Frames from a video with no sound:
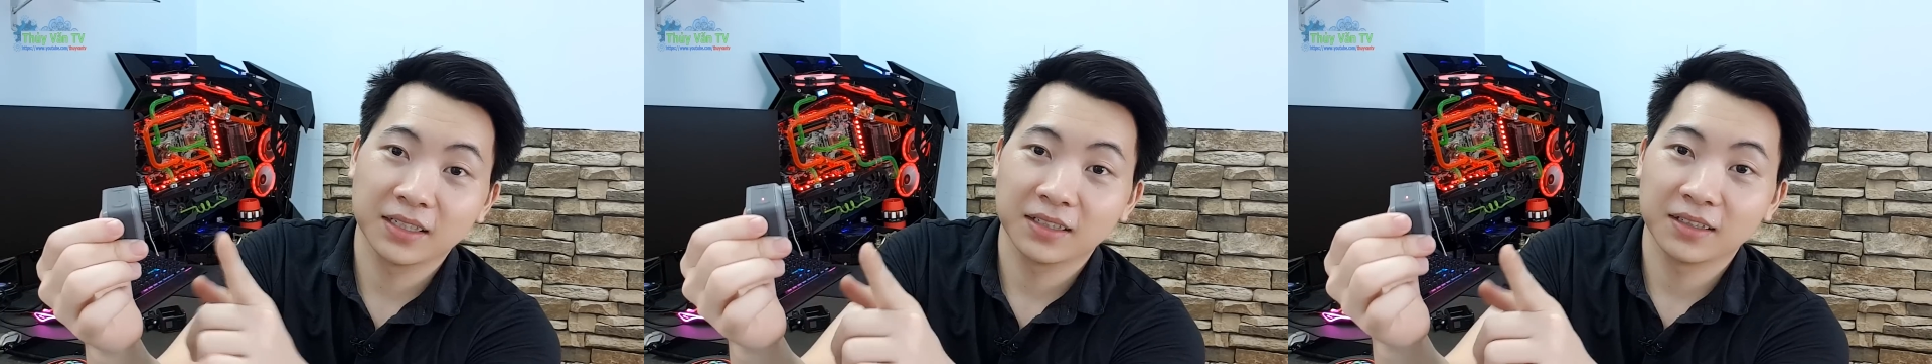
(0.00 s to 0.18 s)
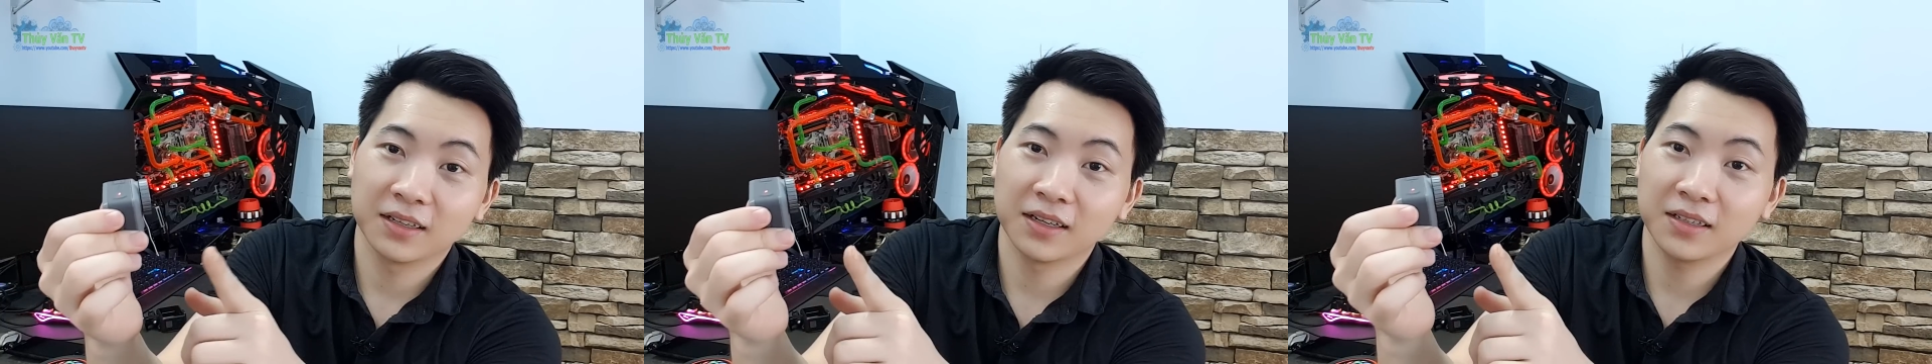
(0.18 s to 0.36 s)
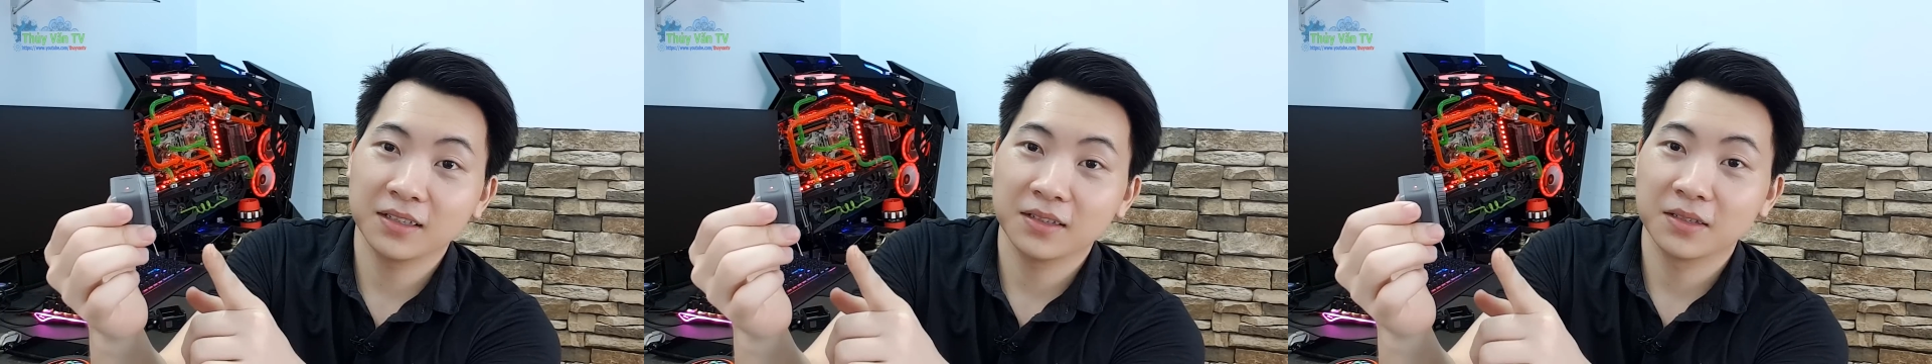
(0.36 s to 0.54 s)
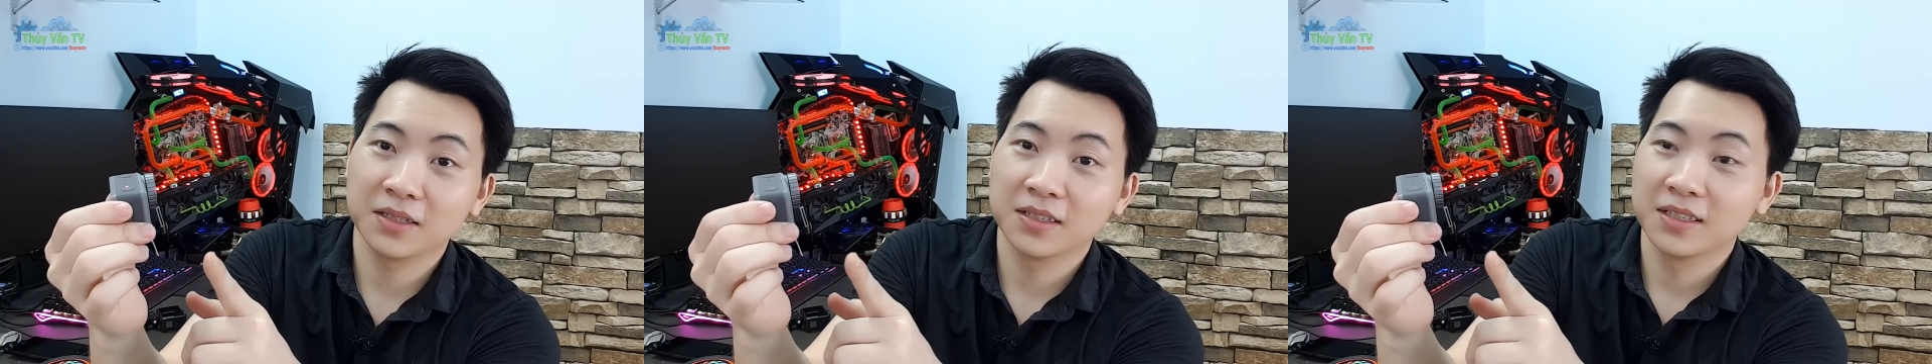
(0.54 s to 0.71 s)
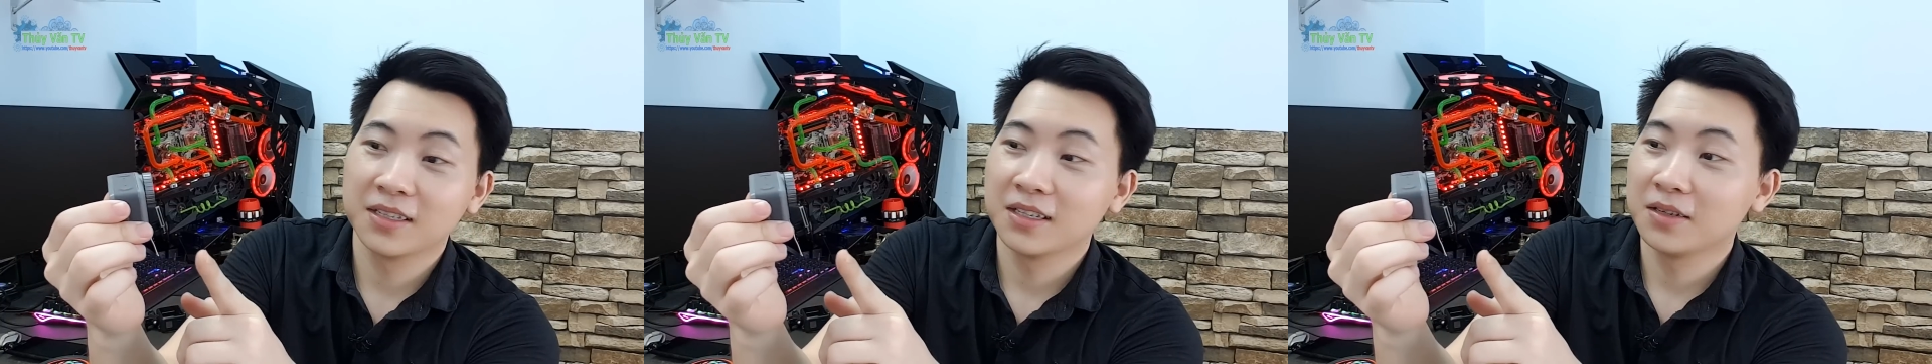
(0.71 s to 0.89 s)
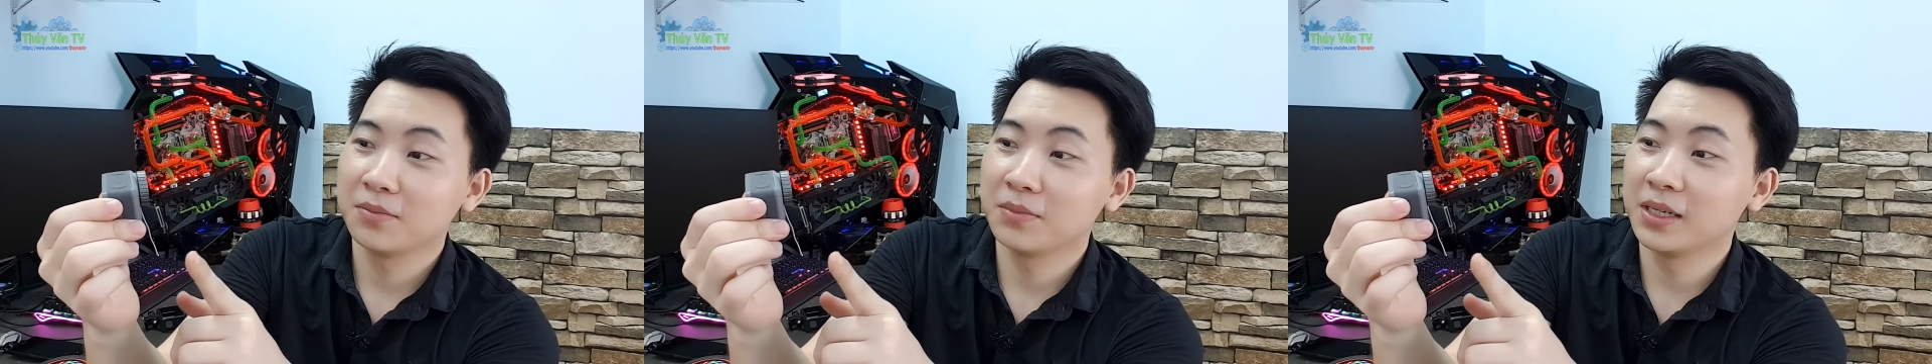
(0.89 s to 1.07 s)
Đấy,
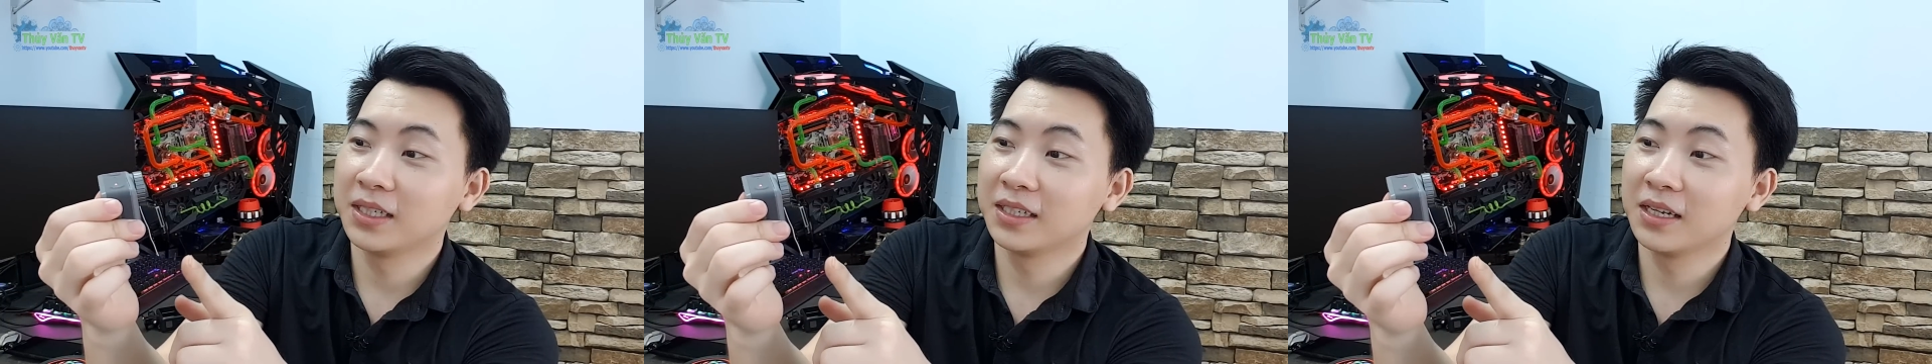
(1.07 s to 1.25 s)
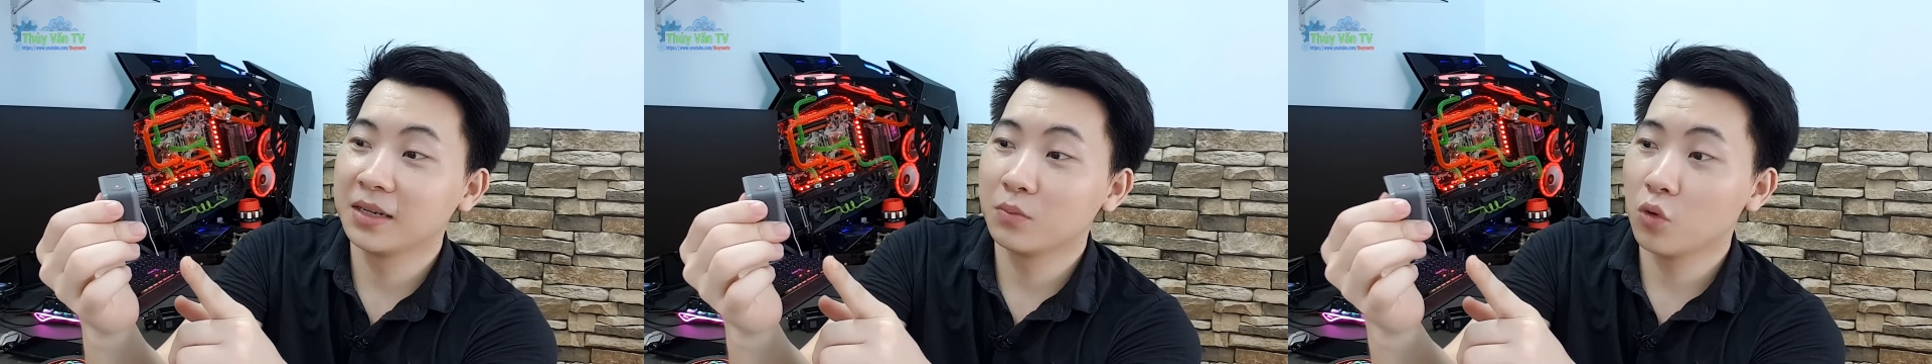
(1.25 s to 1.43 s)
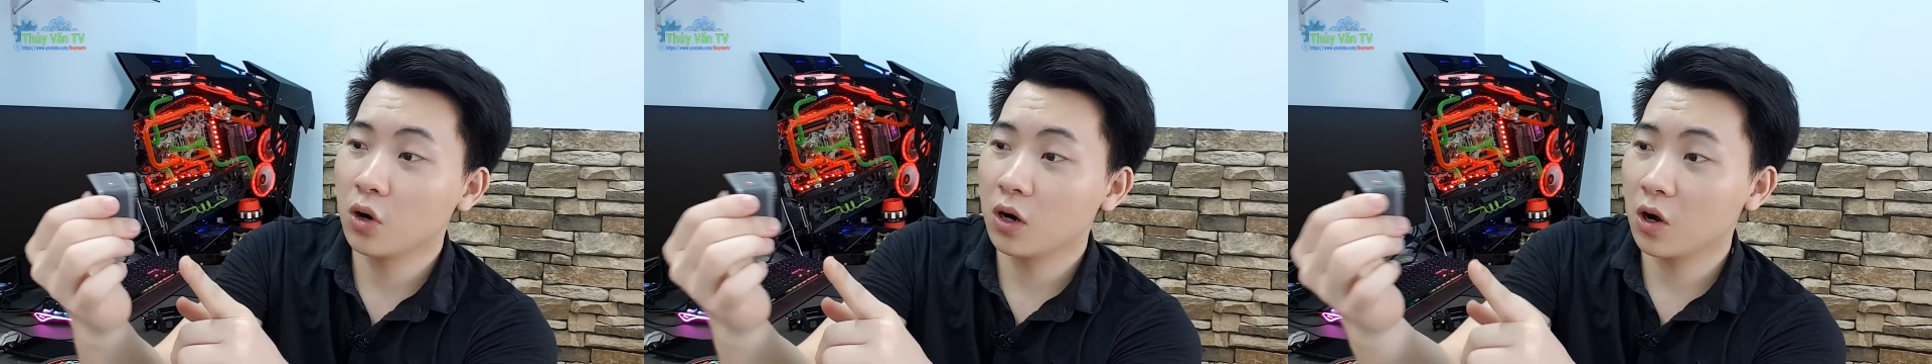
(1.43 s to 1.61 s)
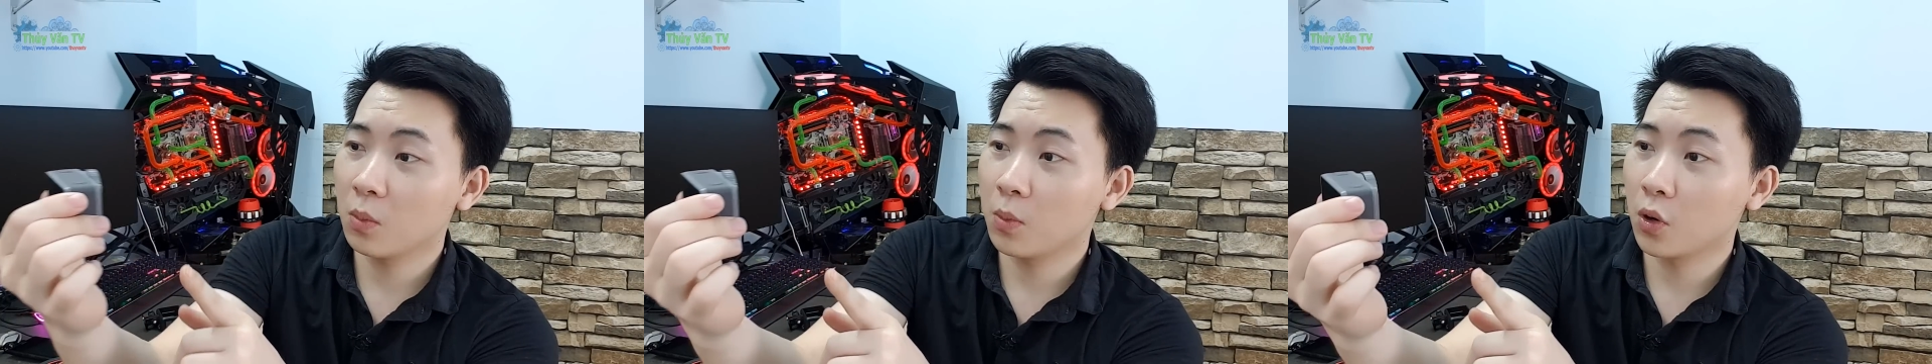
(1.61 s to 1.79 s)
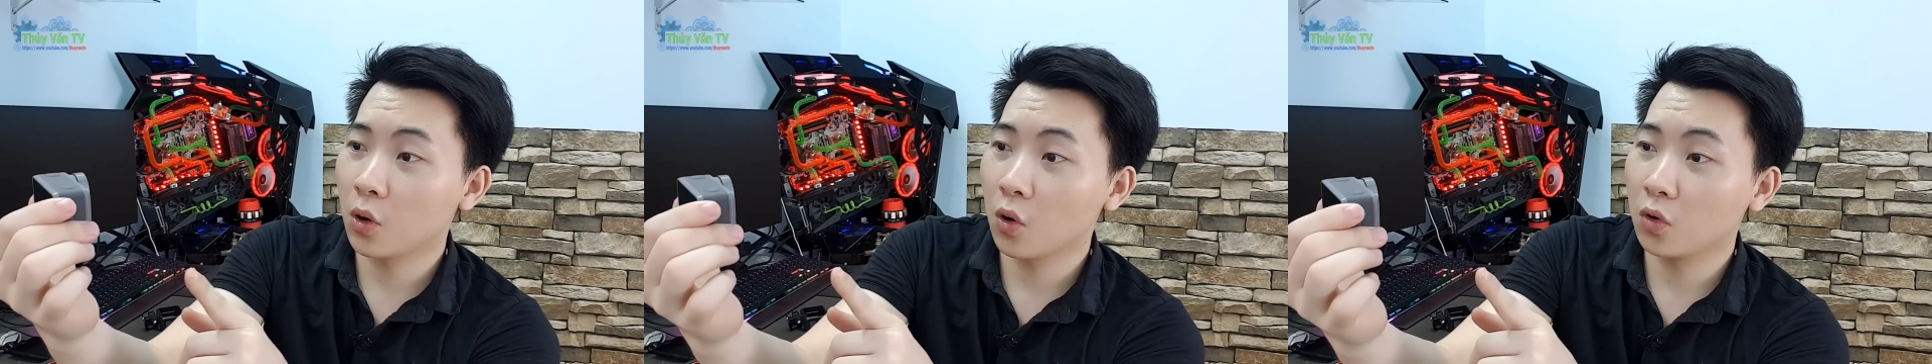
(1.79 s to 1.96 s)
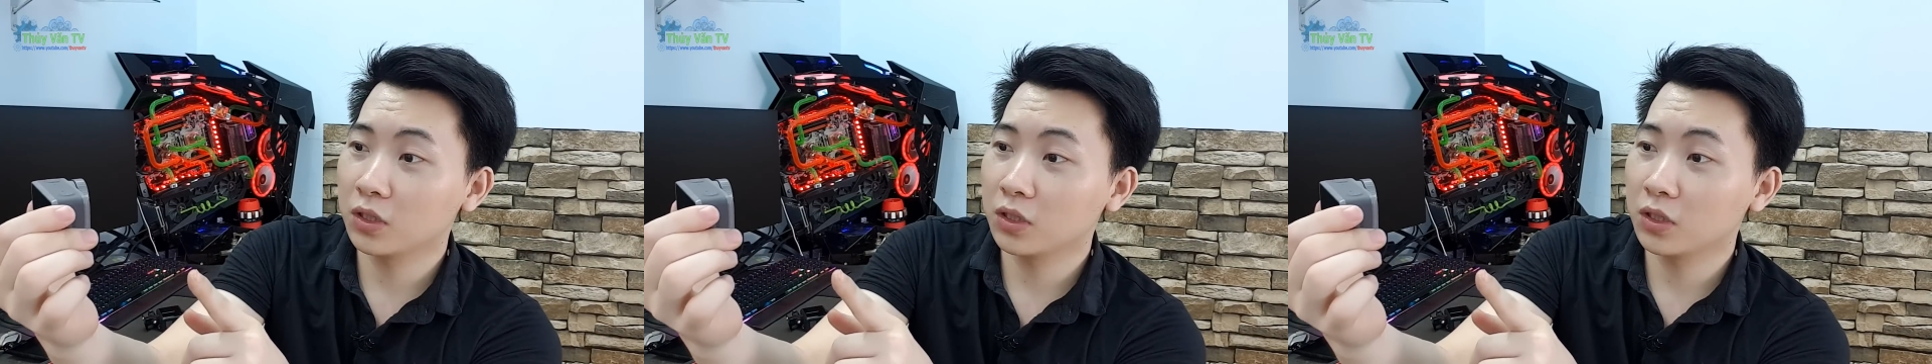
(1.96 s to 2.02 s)
mình định mua GoPro